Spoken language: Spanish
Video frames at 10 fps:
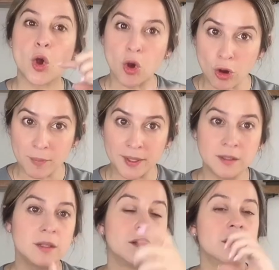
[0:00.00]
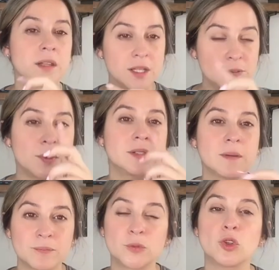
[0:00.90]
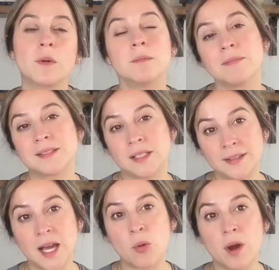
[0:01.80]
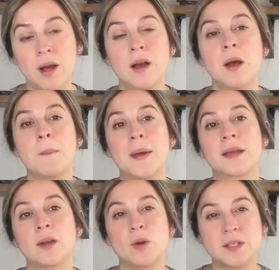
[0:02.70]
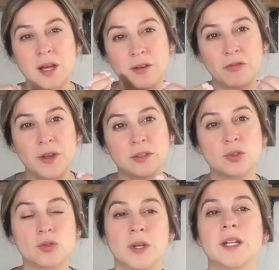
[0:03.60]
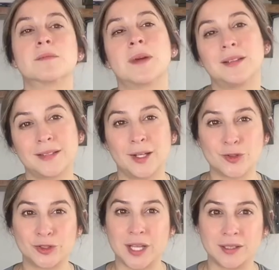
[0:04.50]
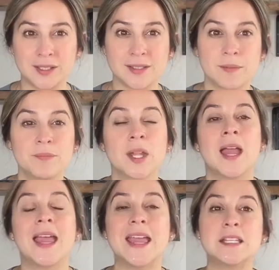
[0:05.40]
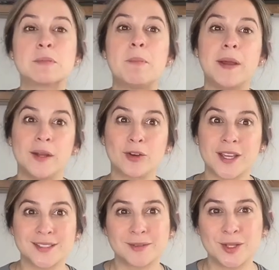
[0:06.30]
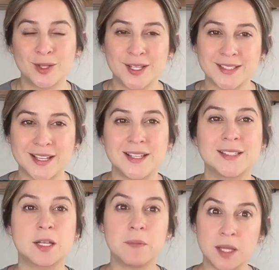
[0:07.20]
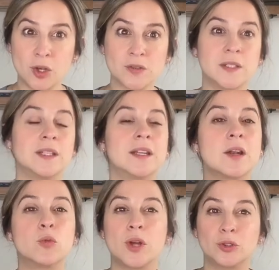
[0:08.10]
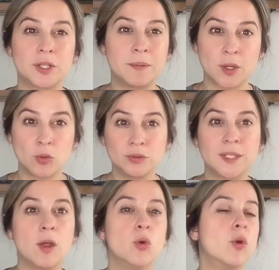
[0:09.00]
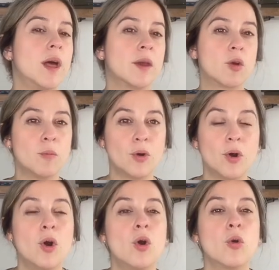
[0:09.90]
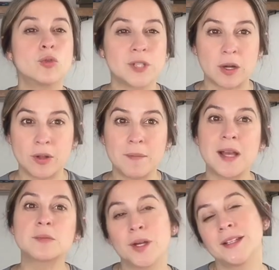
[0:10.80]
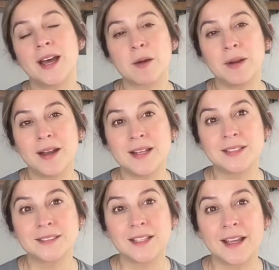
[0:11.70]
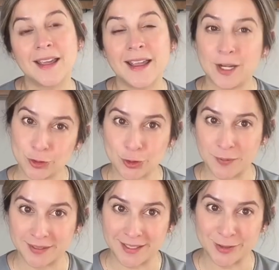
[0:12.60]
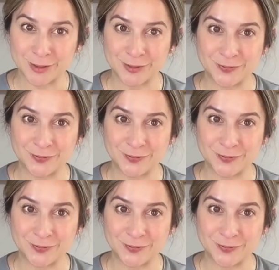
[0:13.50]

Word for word: comen y después toman bastante agua para que no haya efectos sobre el esmalte de los dientes. Espero que este video les haya servido. Si tienen alguna otra pregunta, duda de cómo usarlo y demás, pueden dejármelas en los comentarios.